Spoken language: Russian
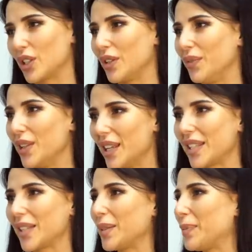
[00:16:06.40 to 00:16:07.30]
даже
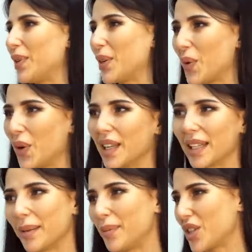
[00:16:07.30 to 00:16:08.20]
весело, прикольно,
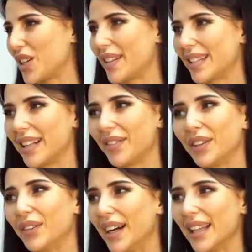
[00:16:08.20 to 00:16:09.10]
я обожала
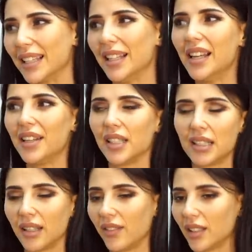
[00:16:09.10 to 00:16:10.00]
соревнования. Я
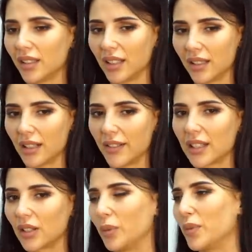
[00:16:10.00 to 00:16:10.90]
ненавидела
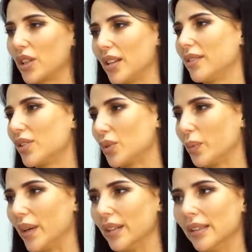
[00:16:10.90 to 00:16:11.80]
тренироваться, но обожала
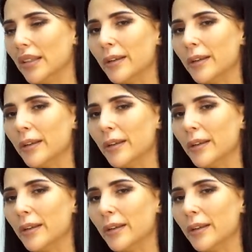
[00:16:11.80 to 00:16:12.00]
выступать.